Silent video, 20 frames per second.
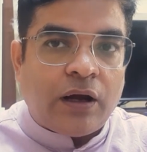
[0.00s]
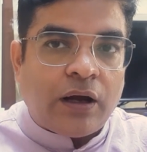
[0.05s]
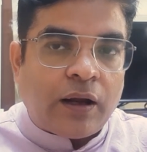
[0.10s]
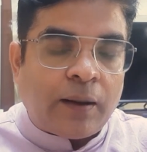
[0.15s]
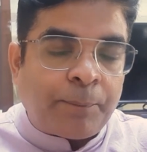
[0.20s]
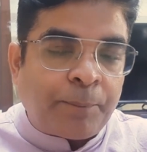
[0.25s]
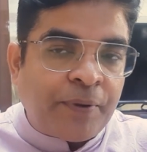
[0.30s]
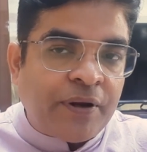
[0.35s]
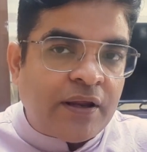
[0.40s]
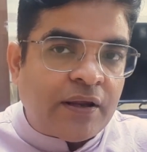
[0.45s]

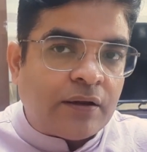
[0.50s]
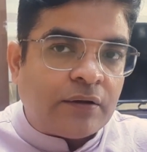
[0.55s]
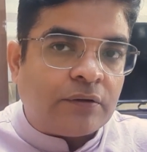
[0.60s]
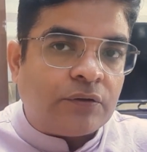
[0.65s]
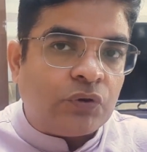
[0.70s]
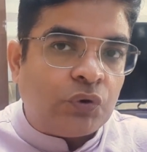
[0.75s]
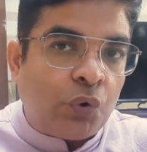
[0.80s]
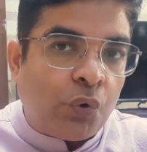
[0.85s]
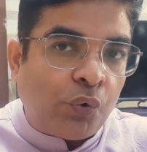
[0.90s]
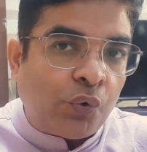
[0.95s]
अपने
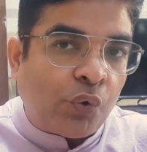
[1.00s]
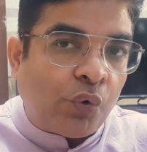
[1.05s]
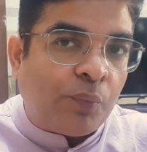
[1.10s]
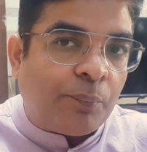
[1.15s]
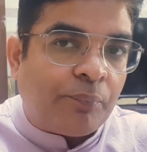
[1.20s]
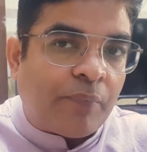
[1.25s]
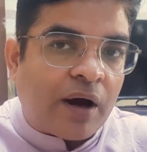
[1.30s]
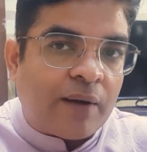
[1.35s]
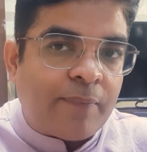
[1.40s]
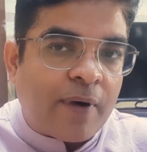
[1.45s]
दोनों
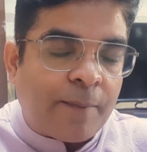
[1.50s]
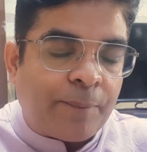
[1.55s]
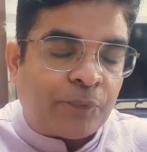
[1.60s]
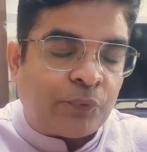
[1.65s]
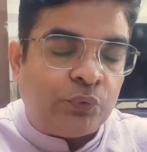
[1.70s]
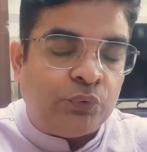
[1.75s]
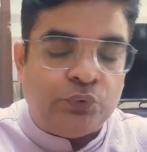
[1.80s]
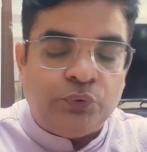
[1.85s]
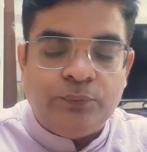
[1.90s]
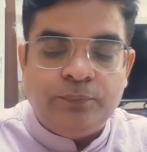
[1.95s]
माँ बाप
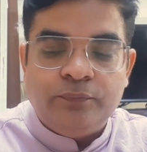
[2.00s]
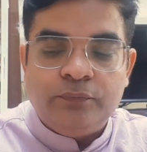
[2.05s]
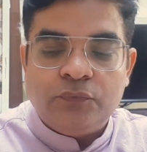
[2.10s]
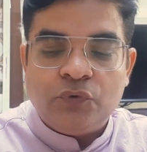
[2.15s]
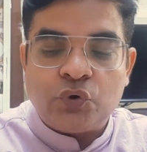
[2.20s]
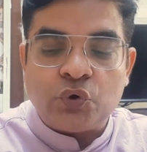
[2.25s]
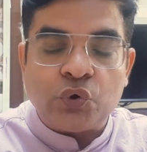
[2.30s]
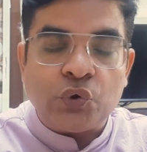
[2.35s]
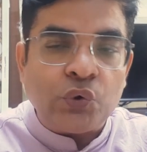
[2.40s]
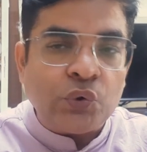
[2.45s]
को
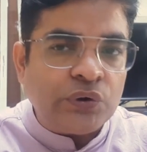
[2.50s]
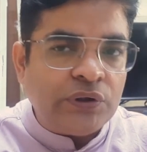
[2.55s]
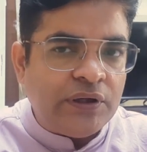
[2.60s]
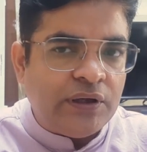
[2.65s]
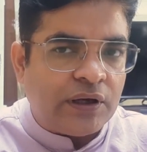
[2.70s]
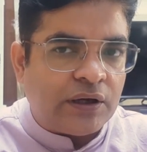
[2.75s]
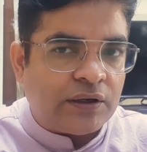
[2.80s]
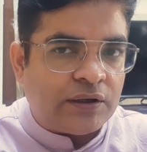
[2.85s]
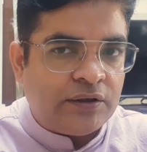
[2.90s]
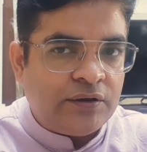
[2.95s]
खो
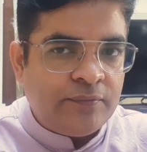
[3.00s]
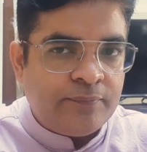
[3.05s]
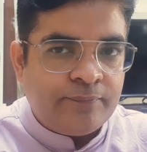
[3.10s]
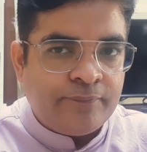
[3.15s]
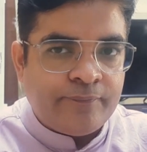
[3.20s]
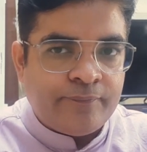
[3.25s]
दिया है